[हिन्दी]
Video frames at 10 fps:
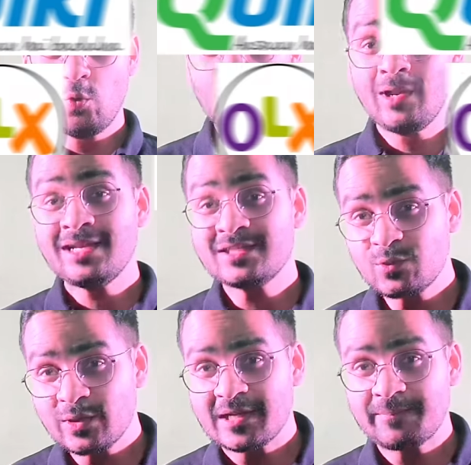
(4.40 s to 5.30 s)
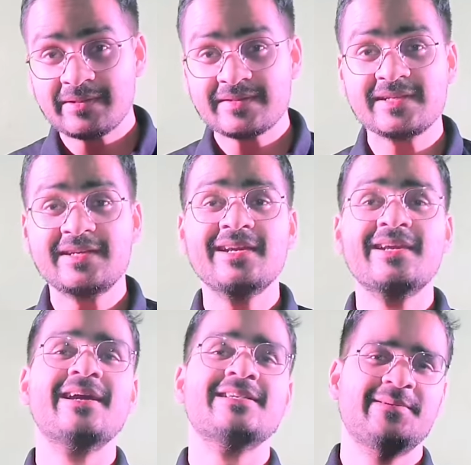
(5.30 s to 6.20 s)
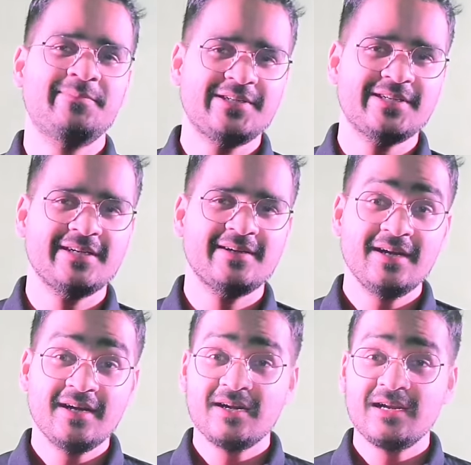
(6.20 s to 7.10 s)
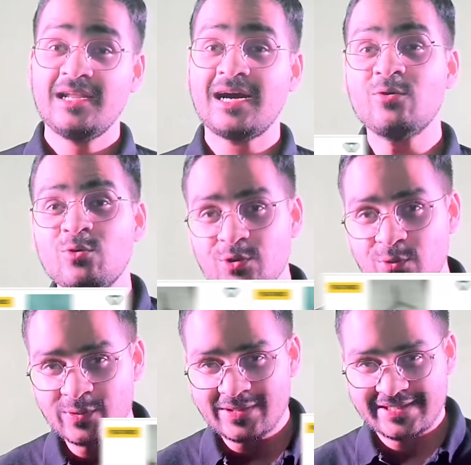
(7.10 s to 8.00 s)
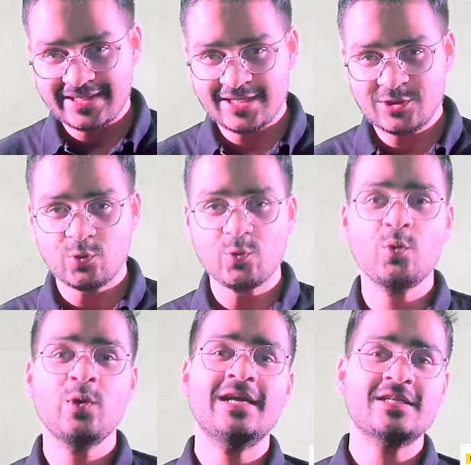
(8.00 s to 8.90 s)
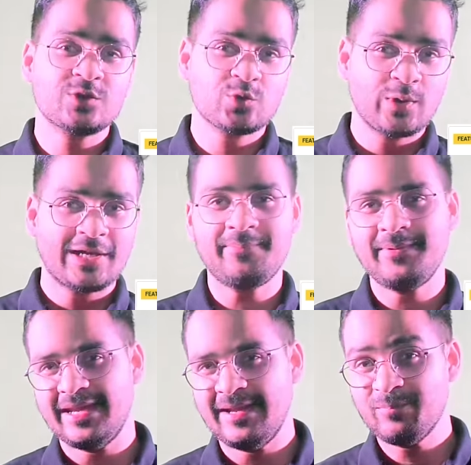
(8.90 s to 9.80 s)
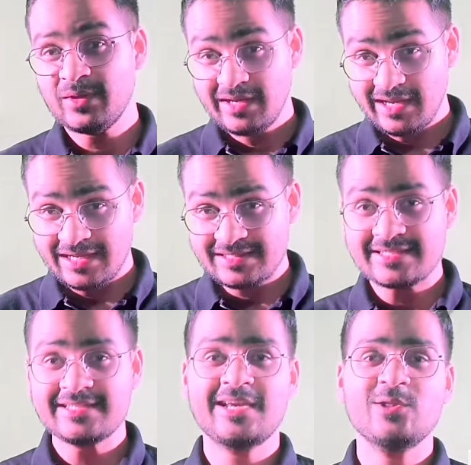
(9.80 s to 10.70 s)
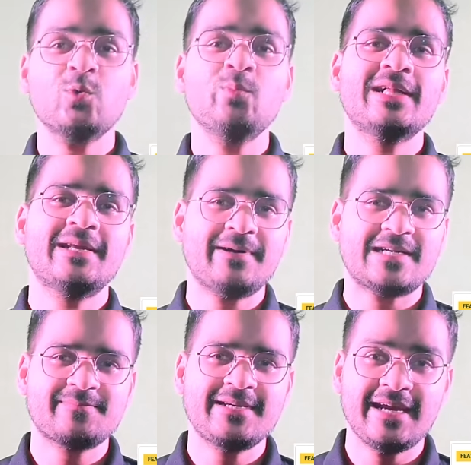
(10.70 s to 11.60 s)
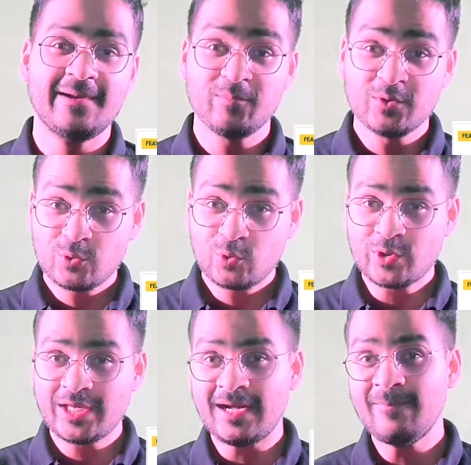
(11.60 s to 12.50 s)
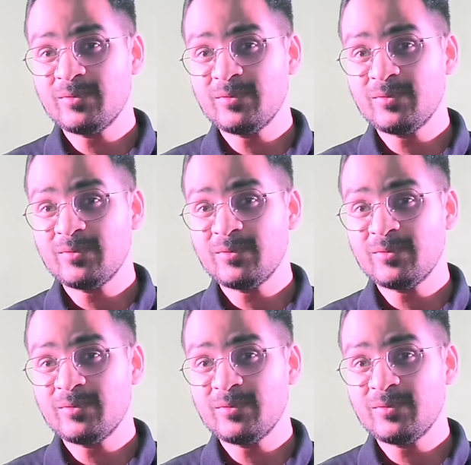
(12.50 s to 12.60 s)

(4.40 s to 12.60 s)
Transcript: ओ एल एक्स क्विकर पे सिक्के कैसे बेचें लाखों करोड़ों के सिक्के जो ओ एल एक्स क्विकर पे हैं ऐसे सिक्के तो मेरे पास भी हैं तो क्या